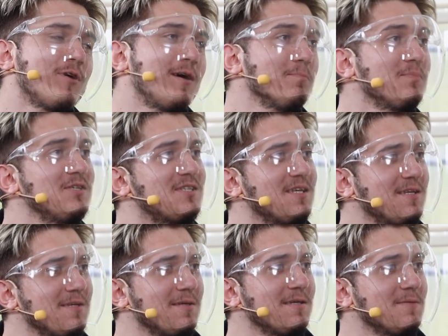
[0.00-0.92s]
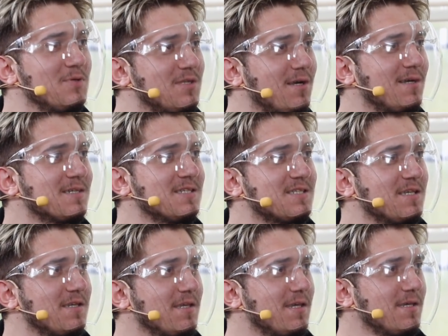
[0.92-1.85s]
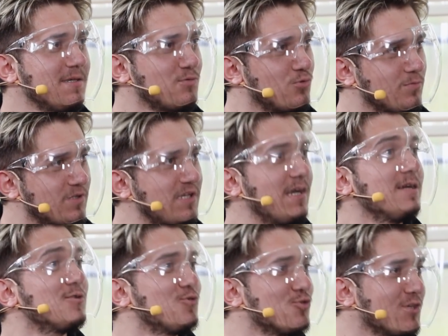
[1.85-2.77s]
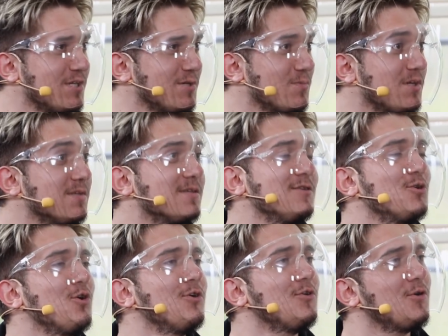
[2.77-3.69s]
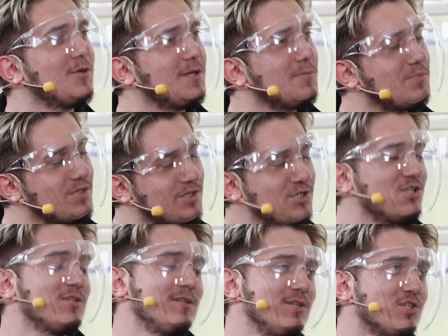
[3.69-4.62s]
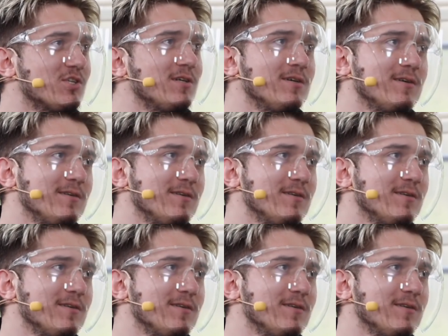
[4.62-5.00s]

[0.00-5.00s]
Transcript: Şu an bir seneye, bir dahaki seneye diğer kuzenim katılır. Öyle öyle birinciliğe çıkar